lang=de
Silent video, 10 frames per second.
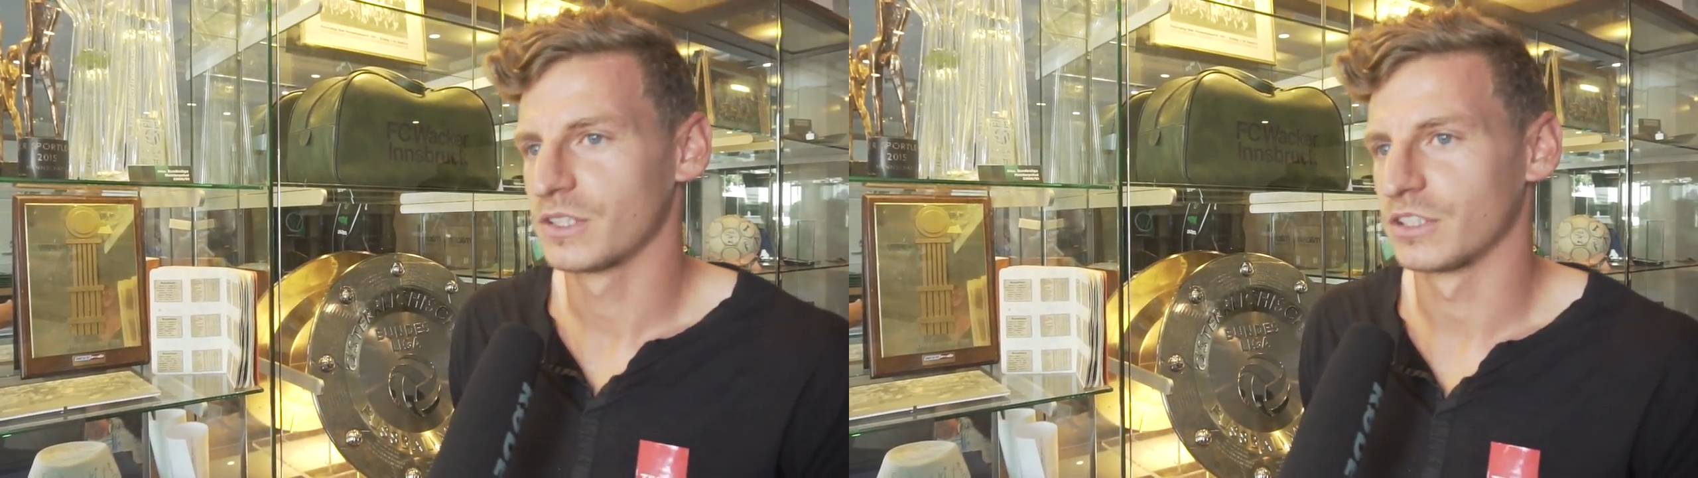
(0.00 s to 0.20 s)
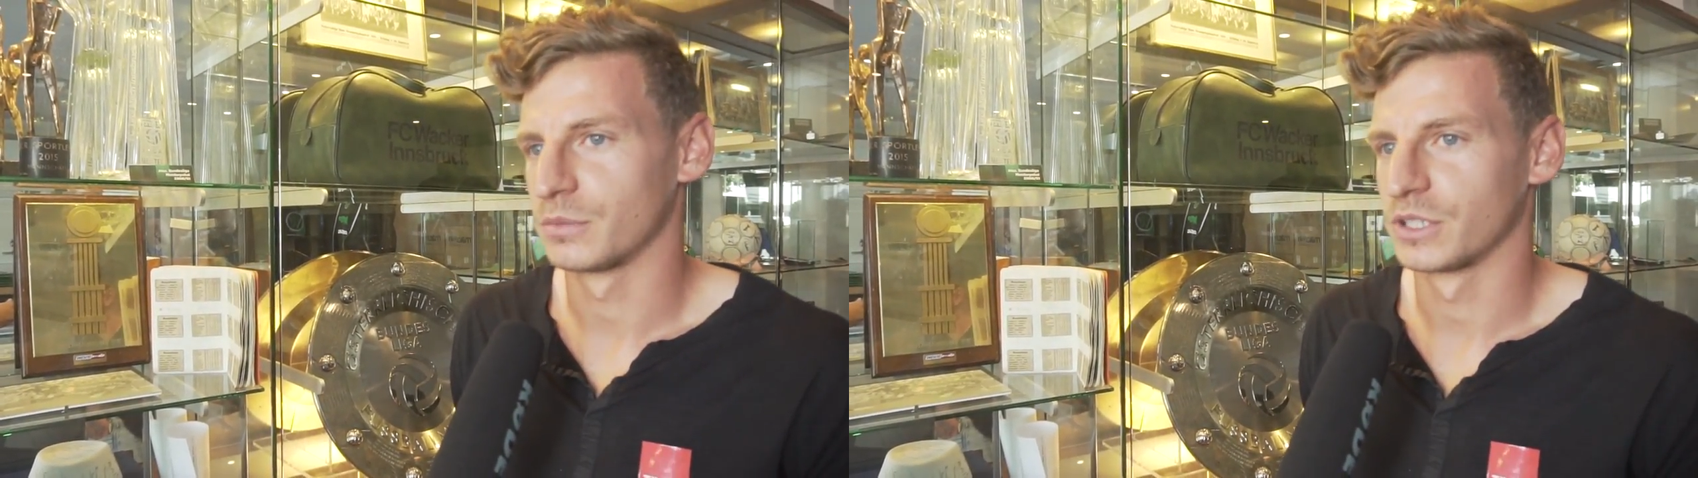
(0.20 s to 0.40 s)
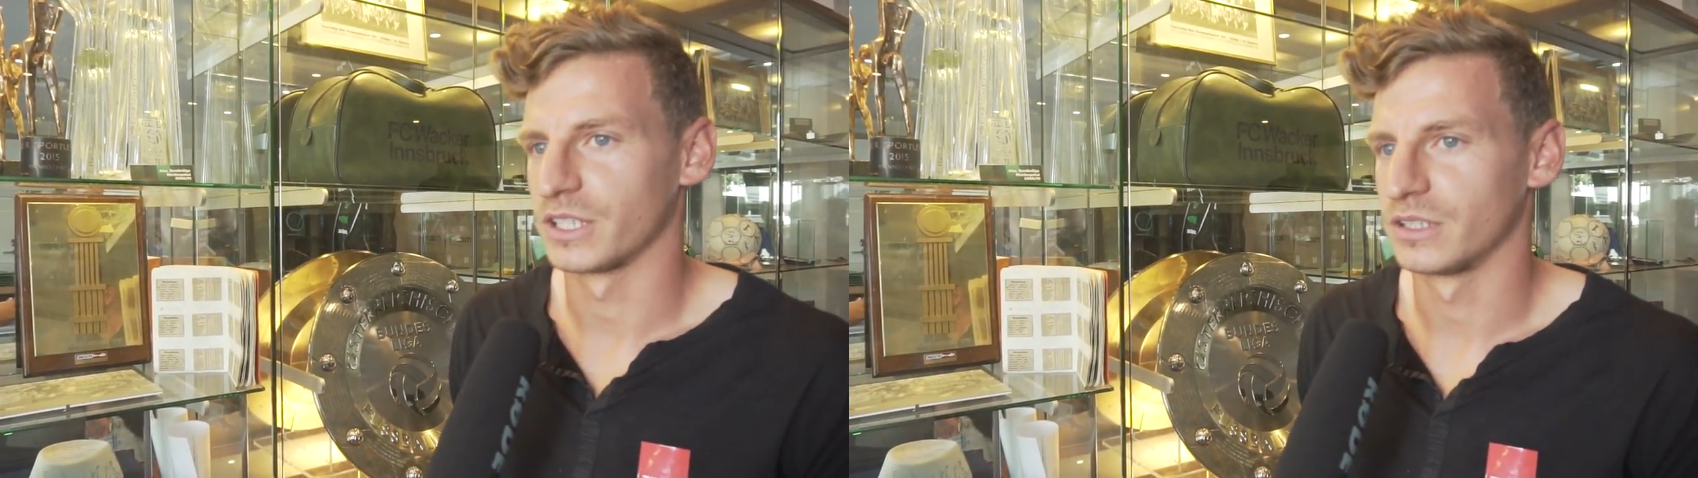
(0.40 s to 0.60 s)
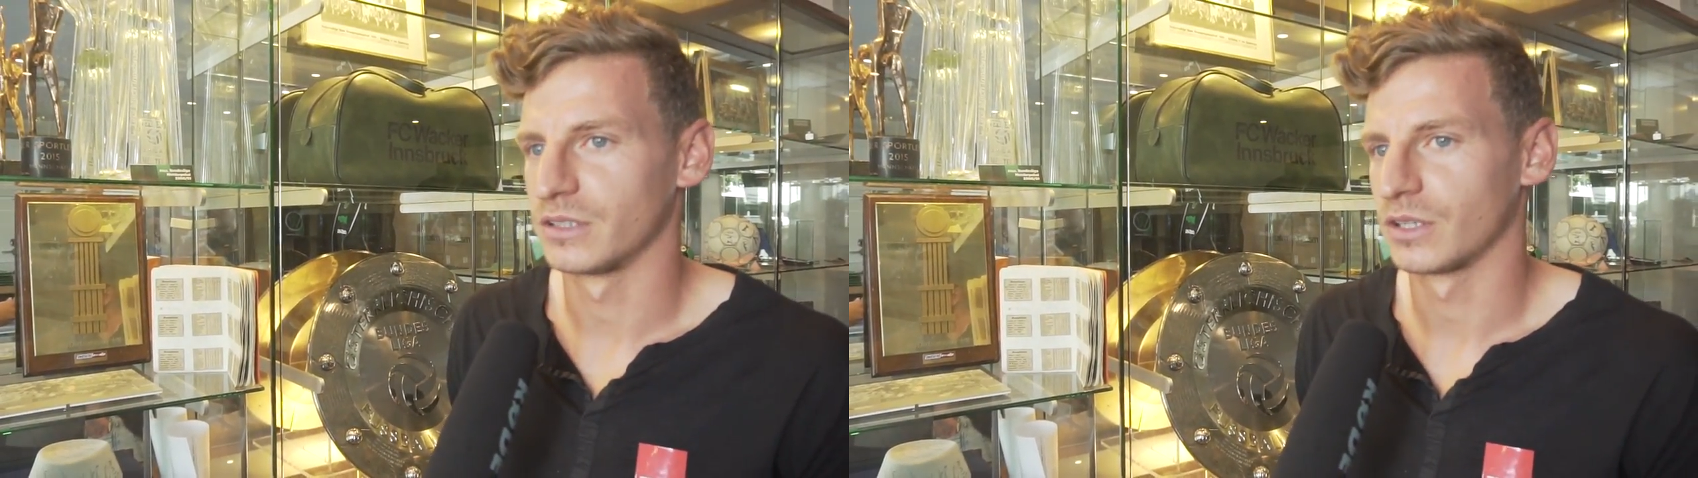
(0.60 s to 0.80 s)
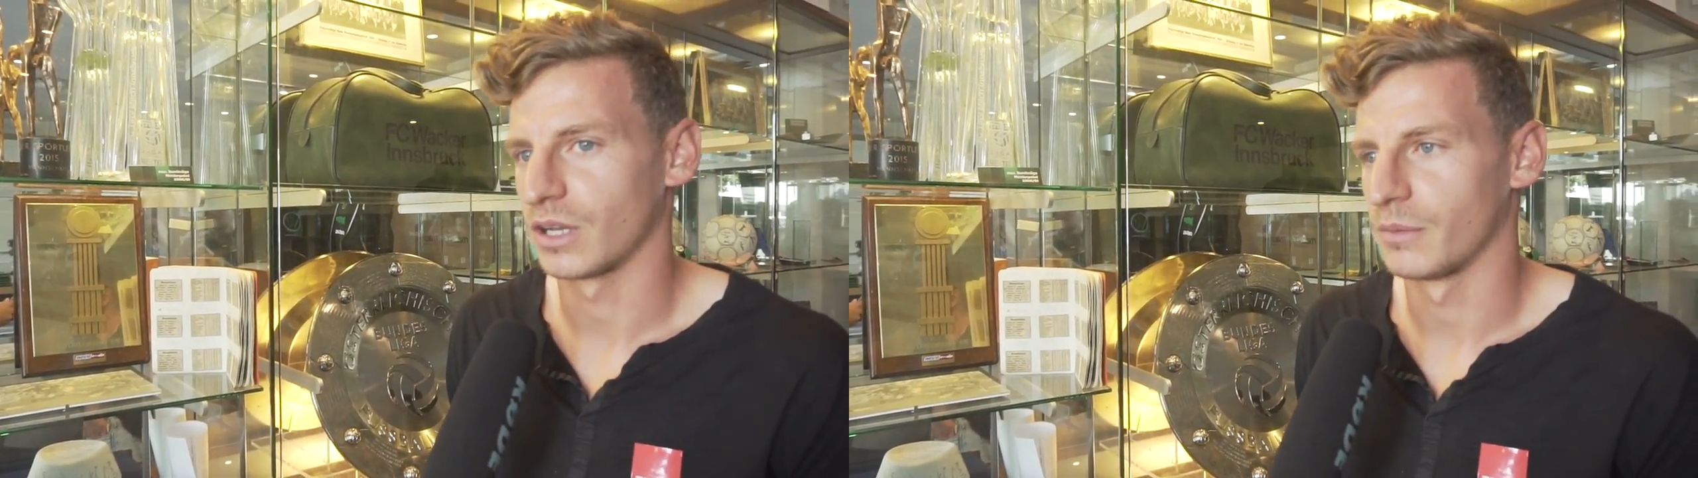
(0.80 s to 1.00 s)
Deshalb
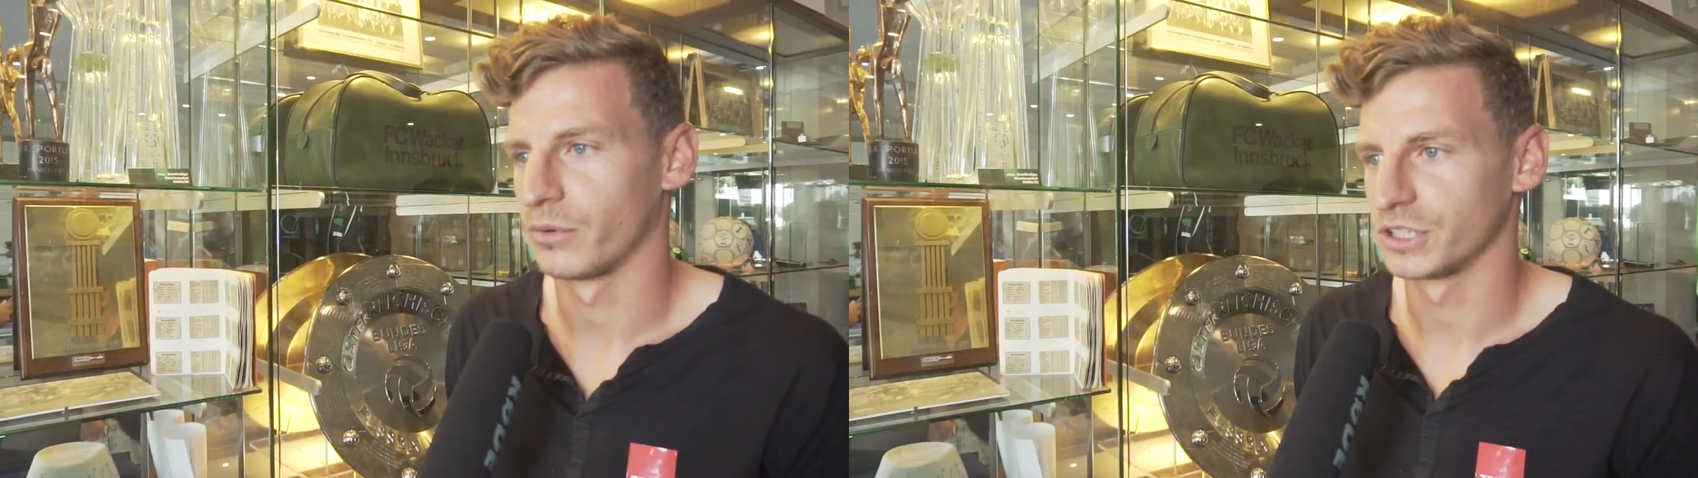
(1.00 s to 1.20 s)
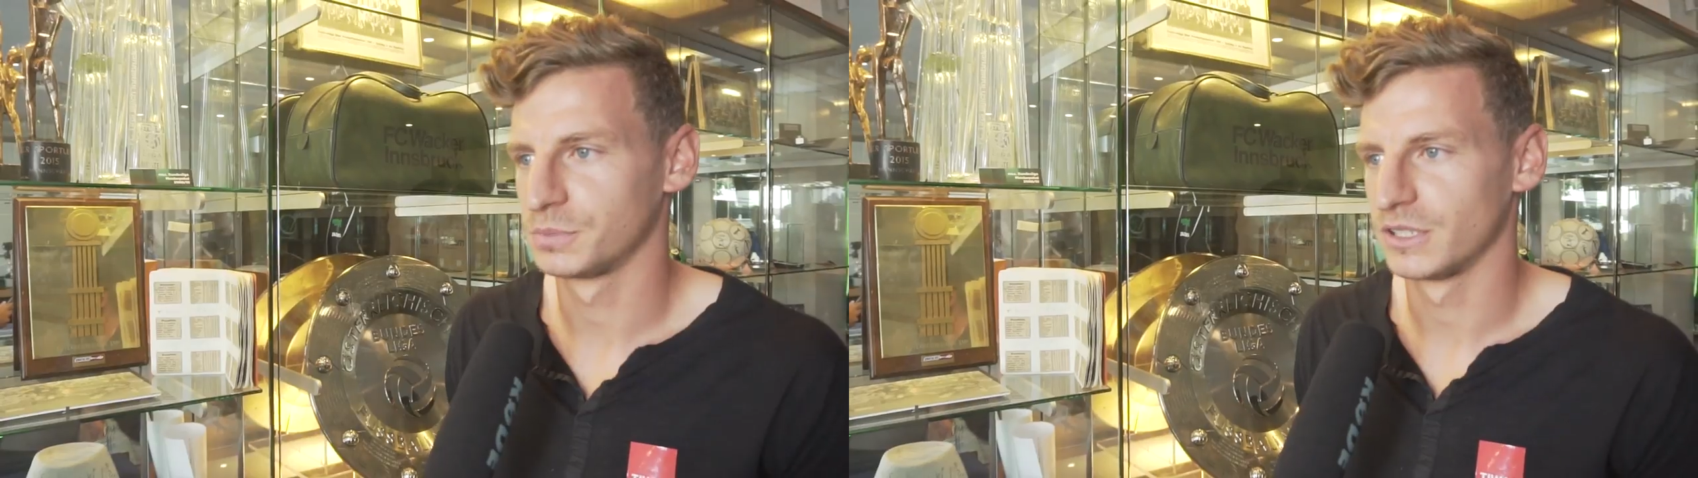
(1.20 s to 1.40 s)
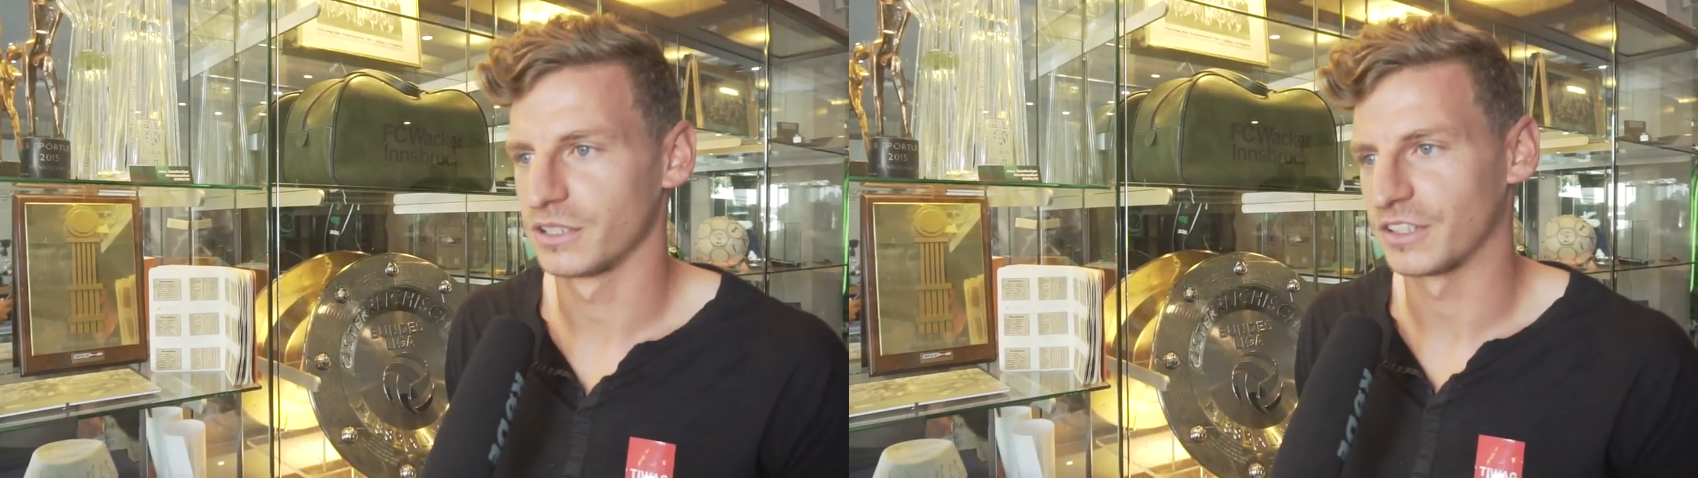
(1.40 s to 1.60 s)
kennen ein paar Spieler,